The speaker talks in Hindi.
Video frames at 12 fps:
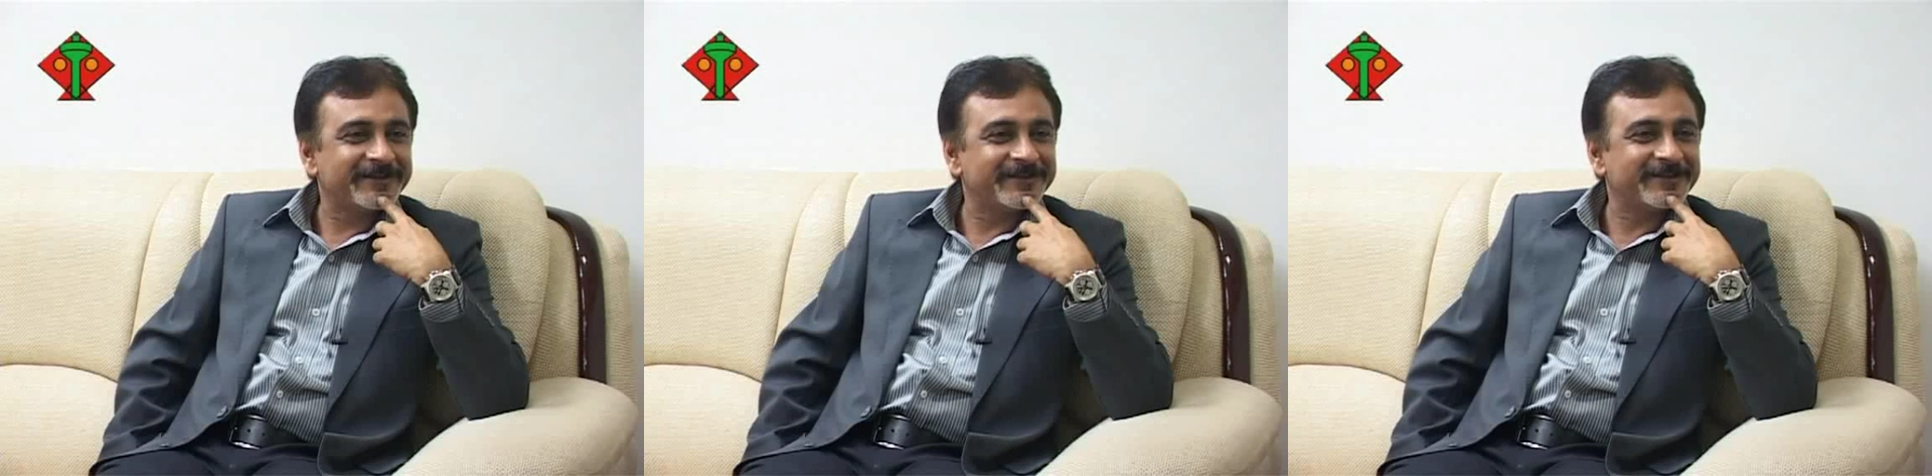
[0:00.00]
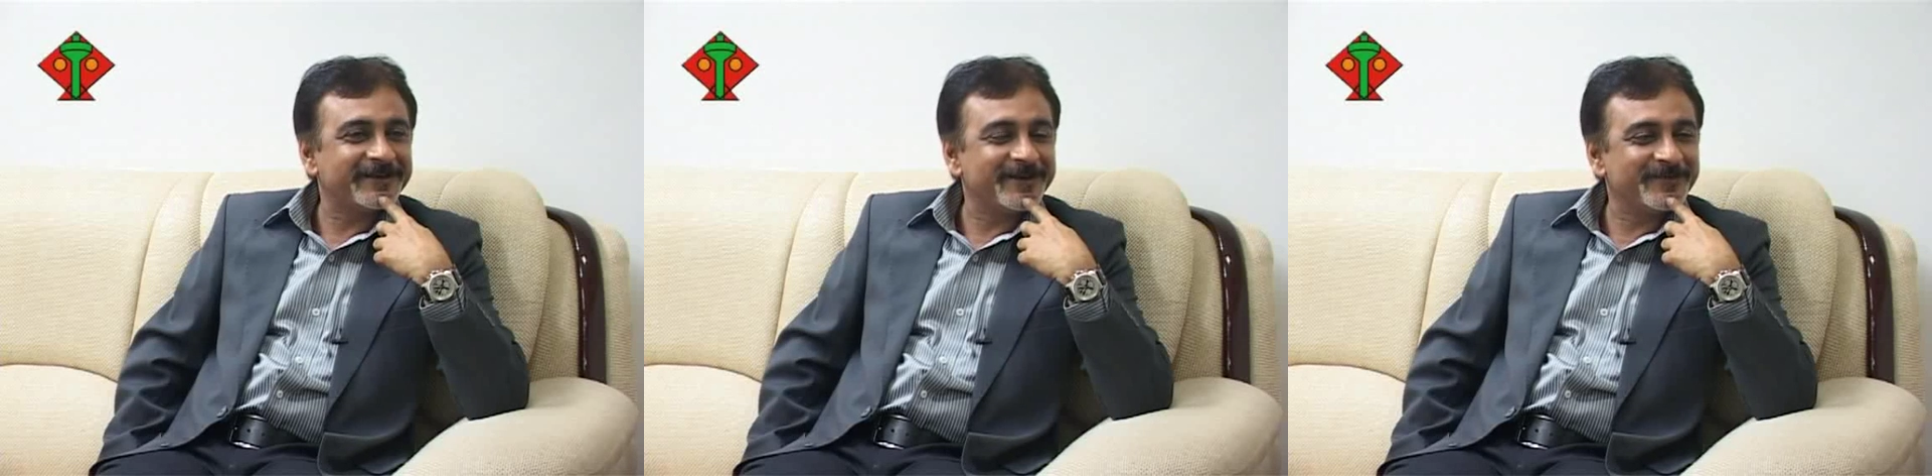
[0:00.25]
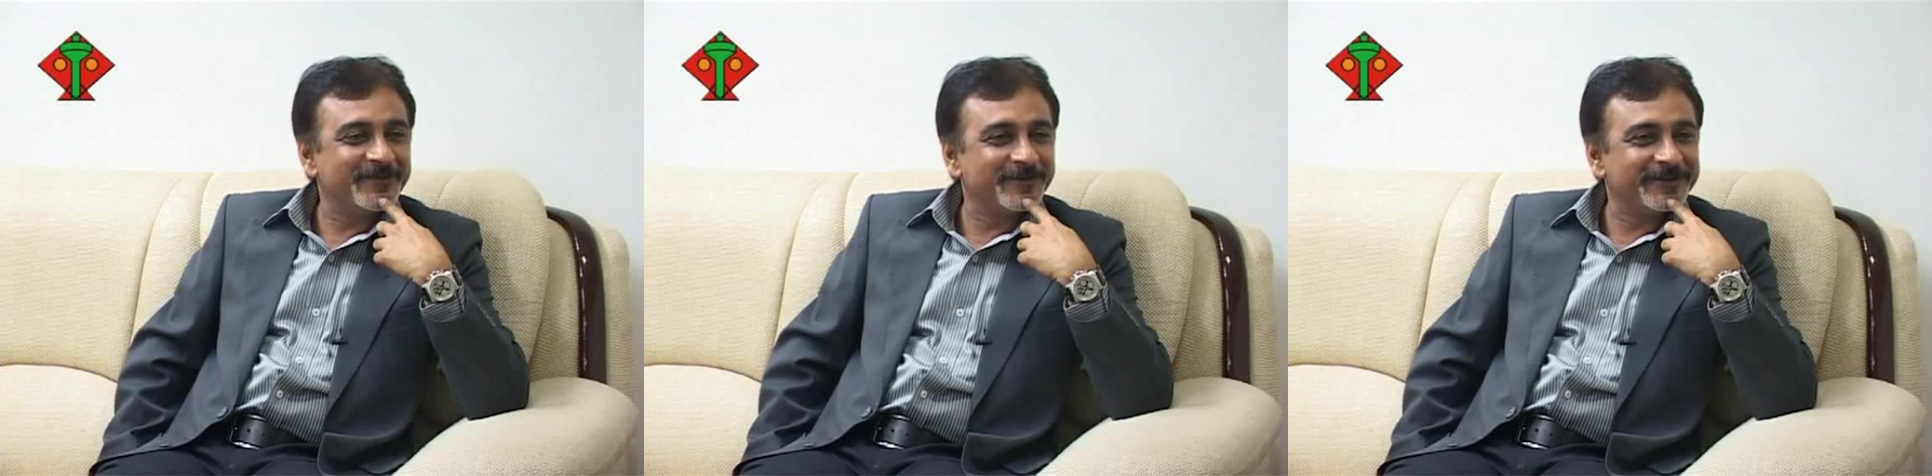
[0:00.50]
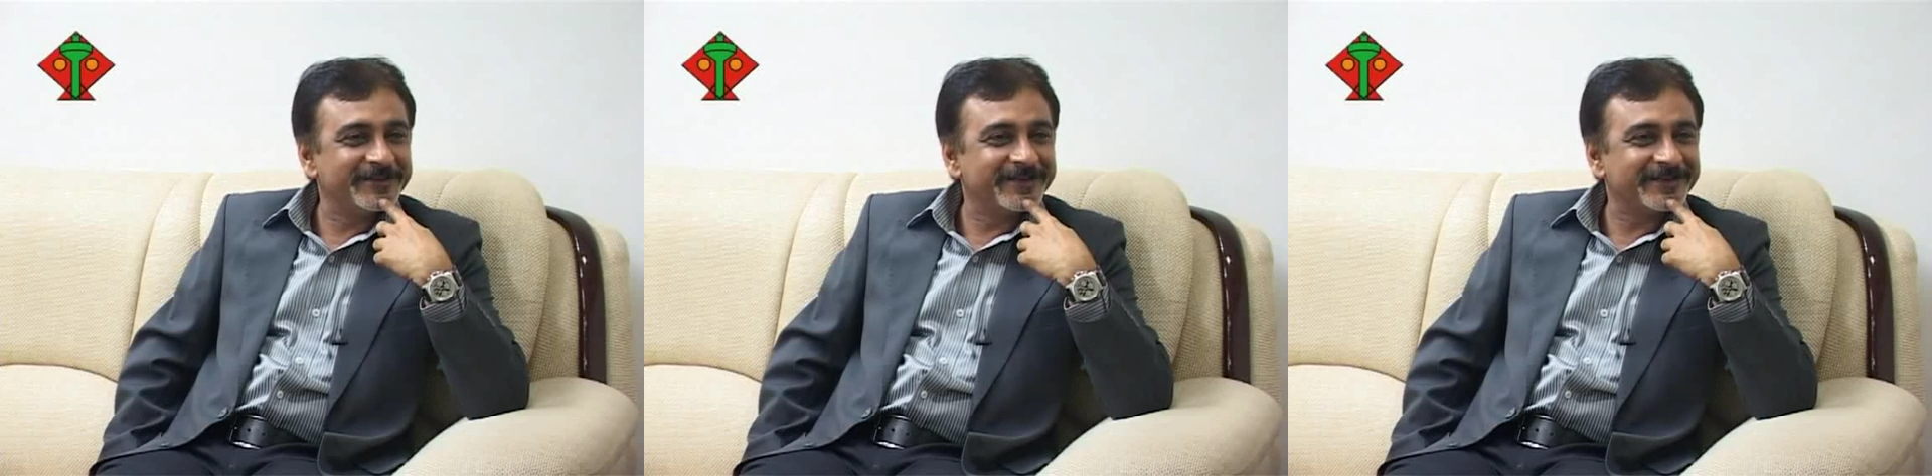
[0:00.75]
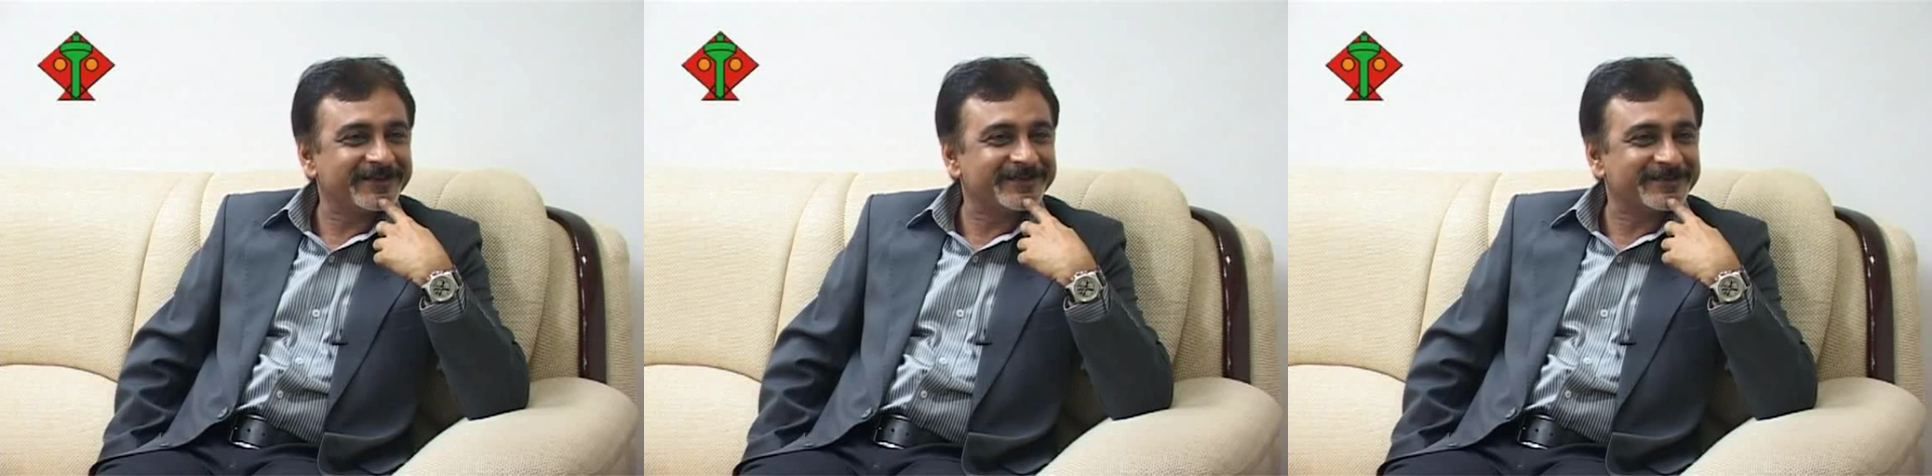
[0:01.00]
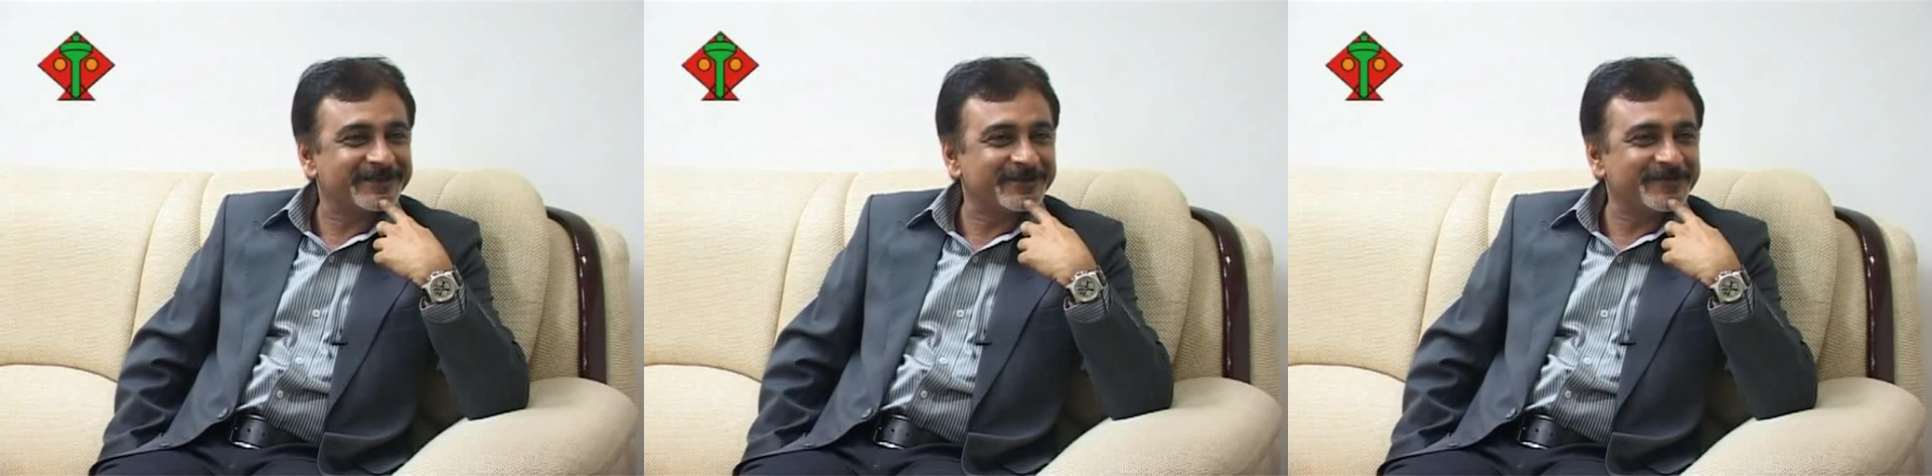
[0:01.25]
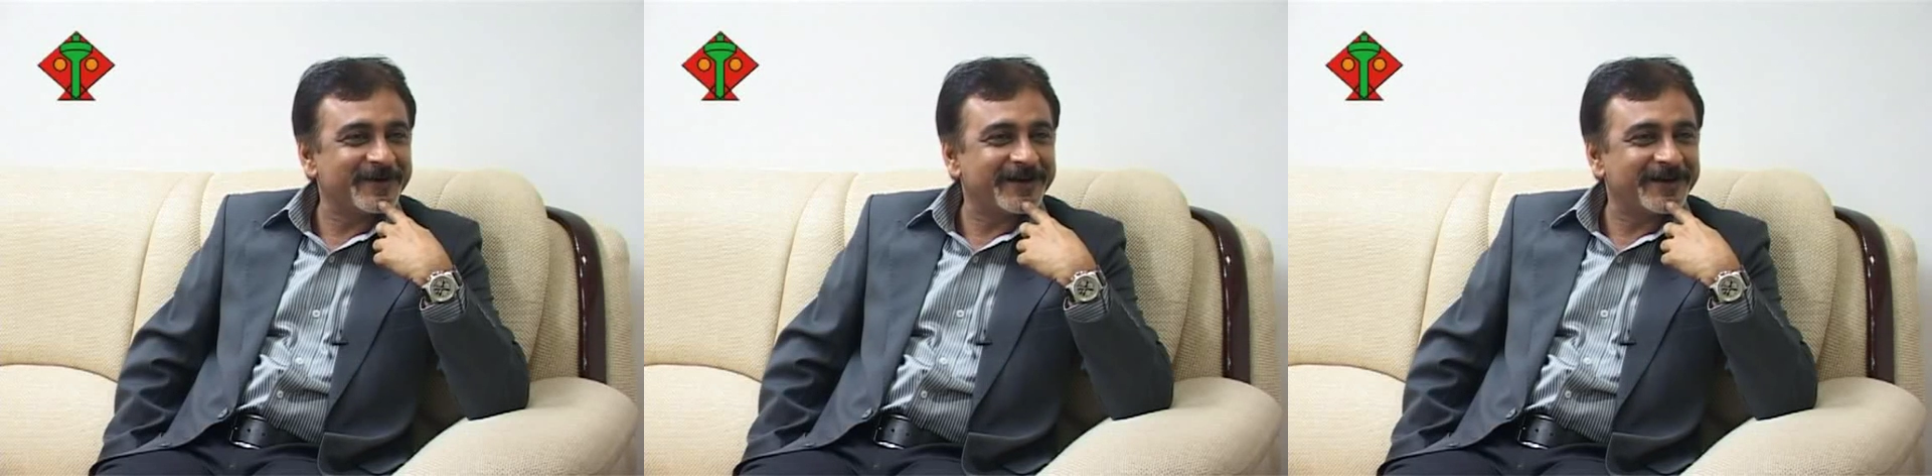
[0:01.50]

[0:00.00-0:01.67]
कितना बोल दिया किसके